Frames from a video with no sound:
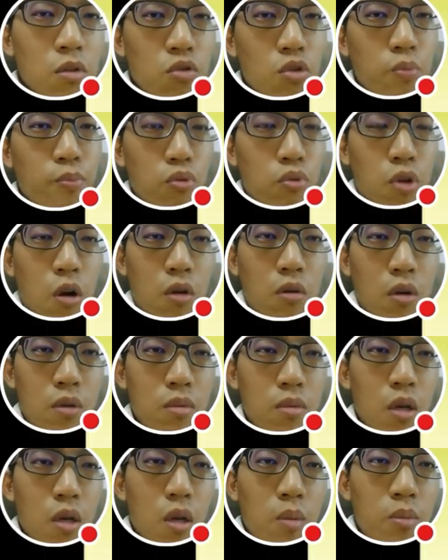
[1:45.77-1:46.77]
要普通；
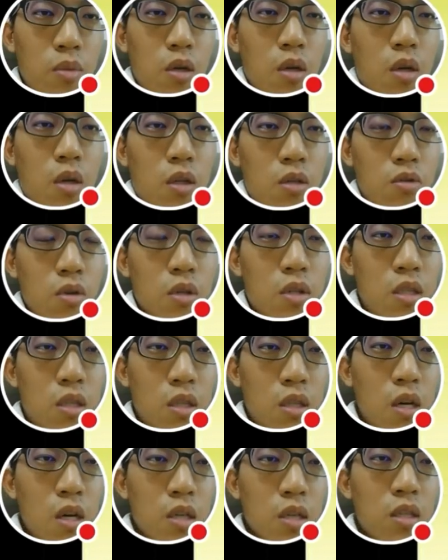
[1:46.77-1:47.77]
就是
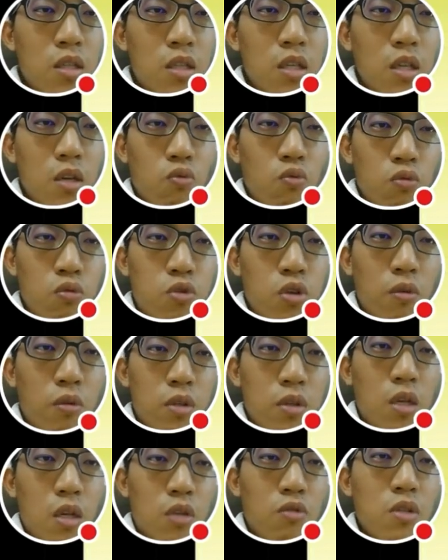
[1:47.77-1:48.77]
第二个是忌无
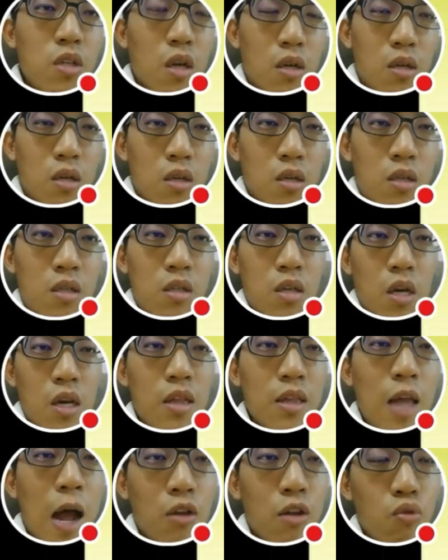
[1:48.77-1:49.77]
中心，就讲了写一
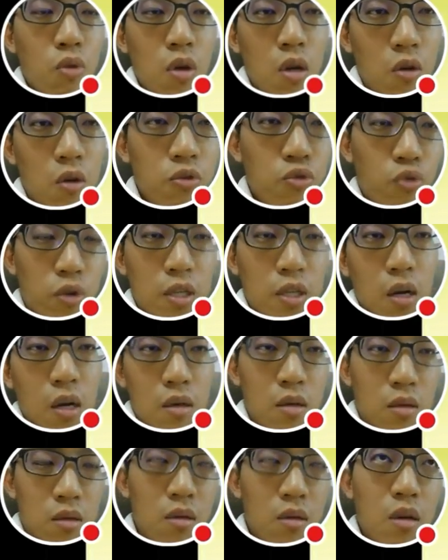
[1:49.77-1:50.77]
大堆流水账，
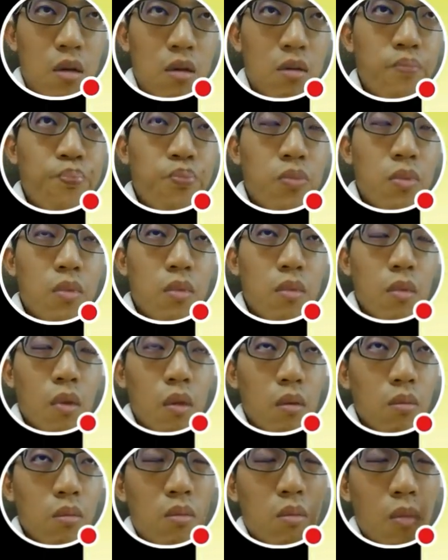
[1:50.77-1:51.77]
可是呢，
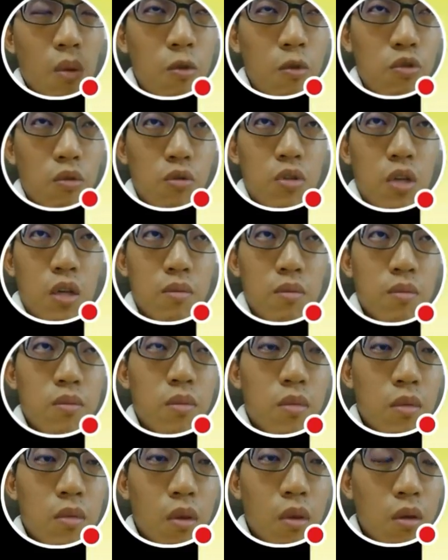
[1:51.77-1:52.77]
没有中心，
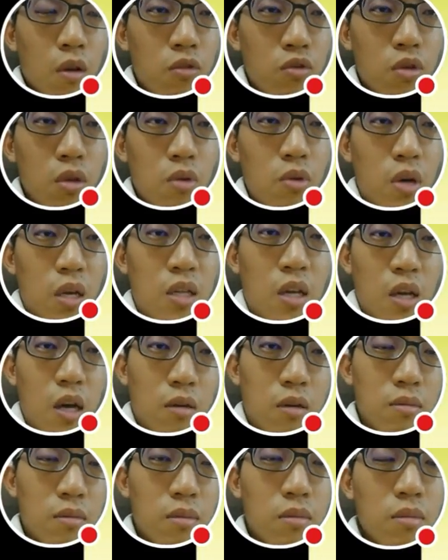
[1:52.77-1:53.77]
就是离题
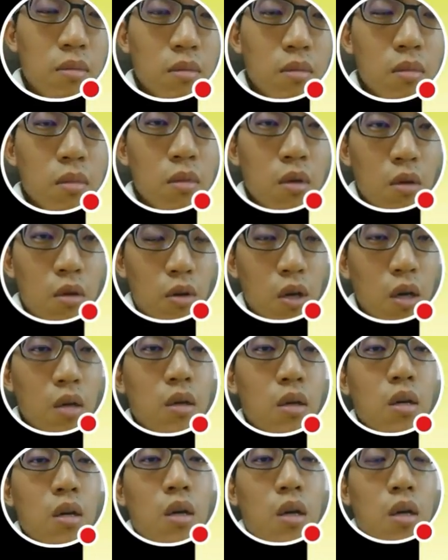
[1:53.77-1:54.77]
了。OK，